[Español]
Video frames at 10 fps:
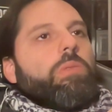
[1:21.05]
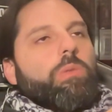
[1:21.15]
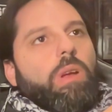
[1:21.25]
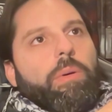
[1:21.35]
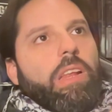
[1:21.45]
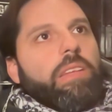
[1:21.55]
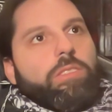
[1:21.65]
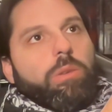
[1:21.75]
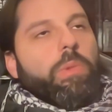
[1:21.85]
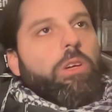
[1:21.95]
una
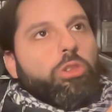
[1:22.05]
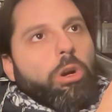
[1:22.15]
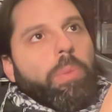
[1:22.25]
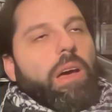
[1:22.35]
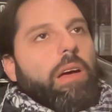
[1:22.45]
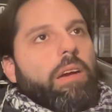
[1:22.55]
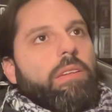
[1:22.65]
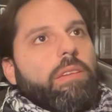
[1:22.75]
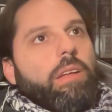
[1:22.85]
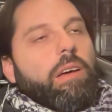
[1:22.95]
habilitación medio torpe
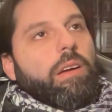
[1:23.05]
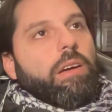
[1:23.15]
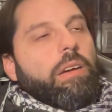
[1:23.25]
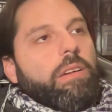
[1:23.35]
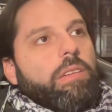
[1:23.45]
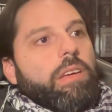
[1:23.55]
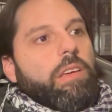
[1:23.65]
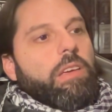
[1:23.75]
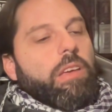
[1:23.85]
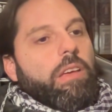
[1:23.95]
a, Reté,
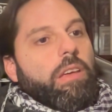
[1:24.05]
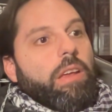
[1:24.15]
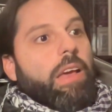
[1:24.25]
y,